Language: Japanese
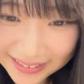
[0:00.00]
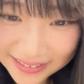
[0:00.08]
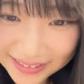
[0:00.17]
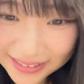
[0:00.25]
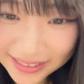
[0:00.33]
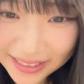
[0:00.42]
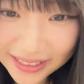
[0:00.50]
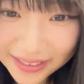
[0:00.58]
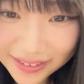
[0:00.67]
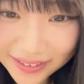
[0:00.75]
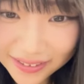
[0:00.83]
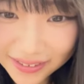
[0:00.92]
で12位
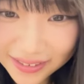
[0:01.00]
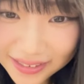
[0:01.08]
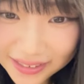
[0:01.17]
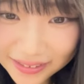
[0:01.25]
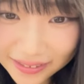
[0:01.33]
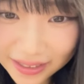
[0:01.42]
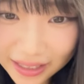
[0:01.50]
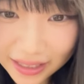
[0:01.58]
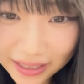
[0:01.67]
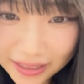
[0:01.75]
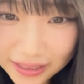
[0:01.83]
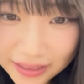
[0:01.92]
の人
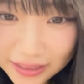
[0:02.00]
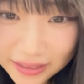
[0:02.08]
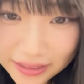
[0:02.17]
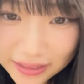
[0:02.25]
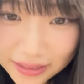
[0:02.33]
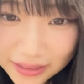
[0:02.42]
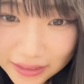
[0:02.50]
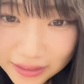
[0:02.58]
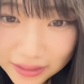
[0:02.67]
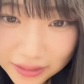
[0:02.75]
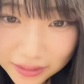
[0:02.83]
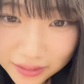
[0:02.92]
が
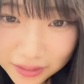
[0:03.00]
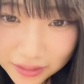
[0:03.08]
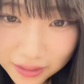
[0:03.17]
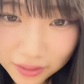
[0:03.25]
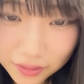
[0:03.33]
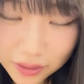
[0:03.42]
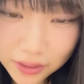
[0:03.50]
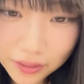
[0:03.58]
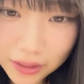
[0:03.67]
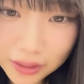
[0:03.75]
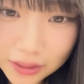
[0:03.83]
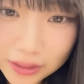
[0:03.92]
なんだこれ
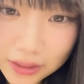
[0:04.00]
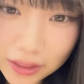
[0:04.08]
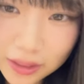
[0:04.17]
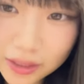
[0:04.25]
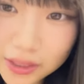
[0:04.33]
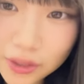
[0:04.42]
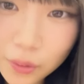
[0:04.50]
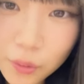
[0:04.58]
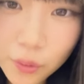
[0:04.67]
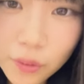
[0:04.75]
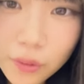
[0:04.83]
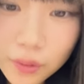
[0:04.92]
はなんかひよ
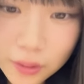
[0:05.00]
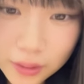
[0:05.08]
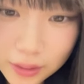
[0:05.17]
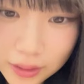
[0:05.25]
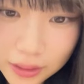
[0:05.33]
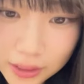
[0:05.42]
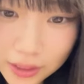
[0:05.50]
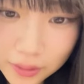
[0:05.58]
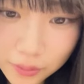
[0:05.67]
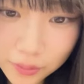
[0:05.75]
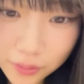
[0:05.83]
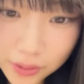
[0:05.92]
こ黄
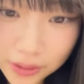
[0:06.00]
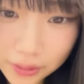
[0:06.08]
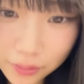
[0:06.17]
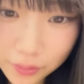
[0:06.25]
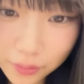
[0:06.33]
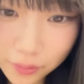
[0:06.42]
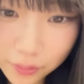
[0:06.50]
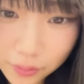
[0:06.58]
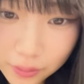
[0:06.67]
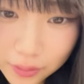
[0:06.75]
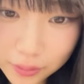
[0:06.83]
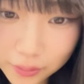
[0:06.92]
色のひよこ
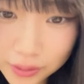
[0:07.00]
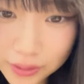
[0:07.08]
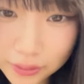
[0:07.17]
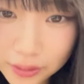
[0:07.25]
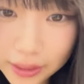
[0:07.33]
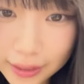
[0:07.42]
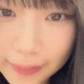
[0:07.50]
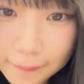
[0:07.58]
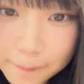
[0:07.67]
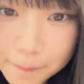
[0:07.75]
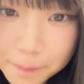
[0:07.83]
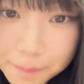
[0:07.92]
の人で
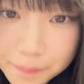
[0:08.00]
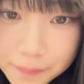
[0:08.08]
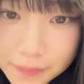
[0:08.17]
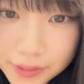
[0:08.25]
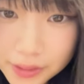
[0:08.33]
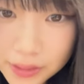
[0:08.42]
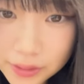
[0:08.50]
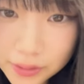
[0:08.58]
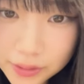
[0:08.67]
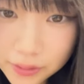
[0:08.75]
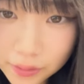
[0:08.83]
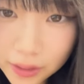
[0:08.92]
11
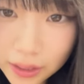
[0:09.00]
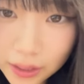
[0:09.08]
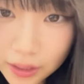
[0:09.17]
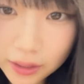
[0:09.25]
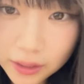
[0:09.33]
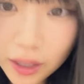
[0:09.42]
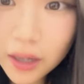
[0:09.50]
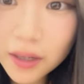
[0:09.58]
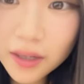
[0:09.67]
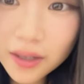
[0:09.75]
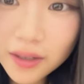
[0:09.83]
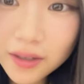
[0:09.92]
の人が
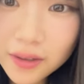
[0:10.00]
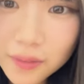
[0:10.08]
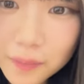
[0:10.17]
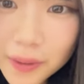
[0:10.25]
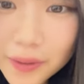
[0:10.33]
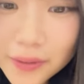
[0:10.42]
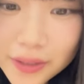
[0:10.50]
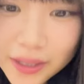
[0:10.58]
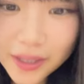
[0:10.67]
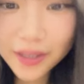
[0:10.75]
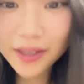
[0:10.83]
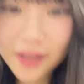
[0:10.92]
あメール
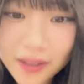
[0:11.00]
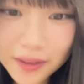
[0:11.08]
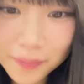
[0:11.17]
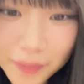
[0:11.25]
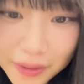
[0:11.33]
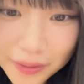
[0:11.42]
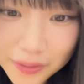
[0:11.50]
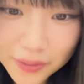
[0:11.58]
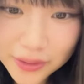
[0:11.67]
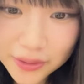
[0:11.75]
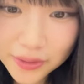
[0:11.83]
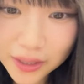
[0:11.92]
でメール
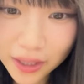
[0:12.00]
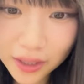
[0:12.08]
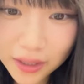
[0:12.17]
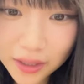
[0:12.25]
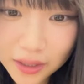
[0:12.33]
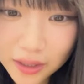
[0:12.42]
の人だ